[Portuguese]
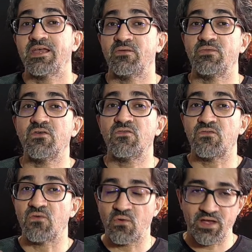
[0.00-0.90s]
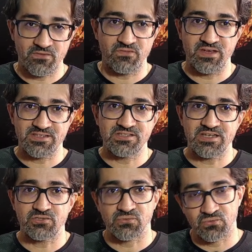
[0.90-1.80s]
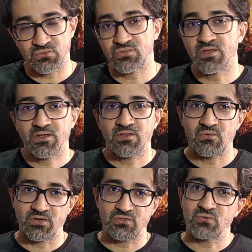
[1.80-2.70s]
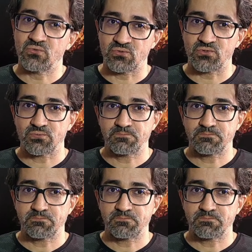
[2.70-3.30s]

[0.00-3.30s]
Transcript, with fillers: Eu não vou rever esses assuntos durante o curso.